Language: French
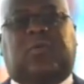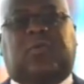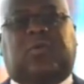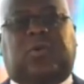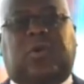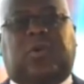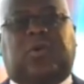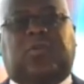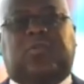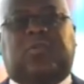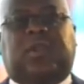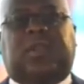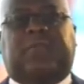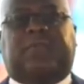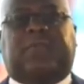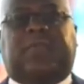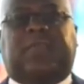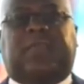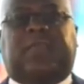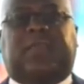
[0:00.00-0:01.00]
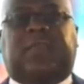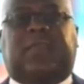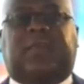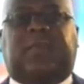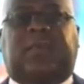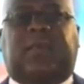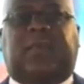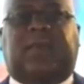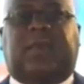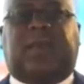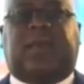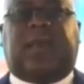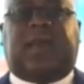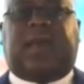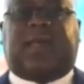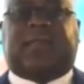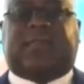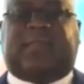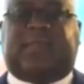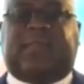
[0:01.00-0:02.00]
au cœur de l'Afrique,
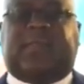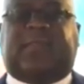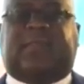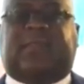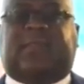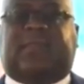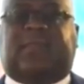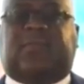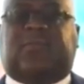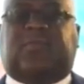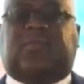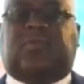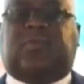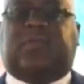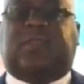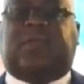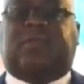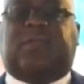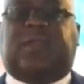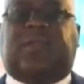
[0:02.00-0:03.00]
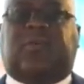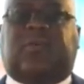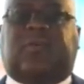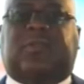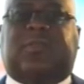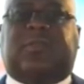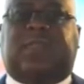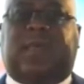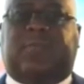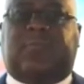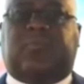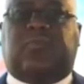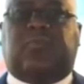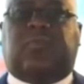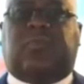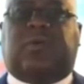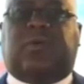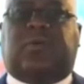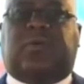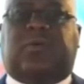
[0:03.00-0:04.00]
assise sur des valeurs
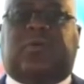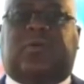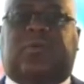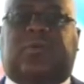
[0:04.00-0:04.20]
d'amour,